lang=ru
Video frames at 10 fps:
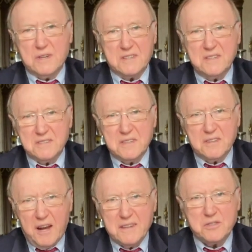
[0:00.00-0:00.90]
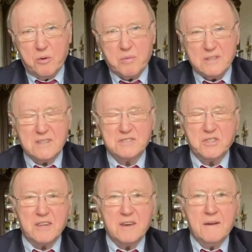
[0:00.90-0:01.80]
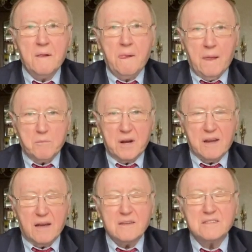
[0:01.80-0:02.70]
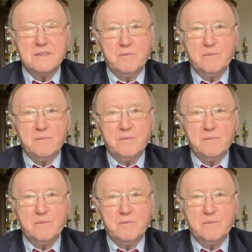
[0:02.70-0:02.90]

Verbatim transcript: таксист итальянского происхождения, американец.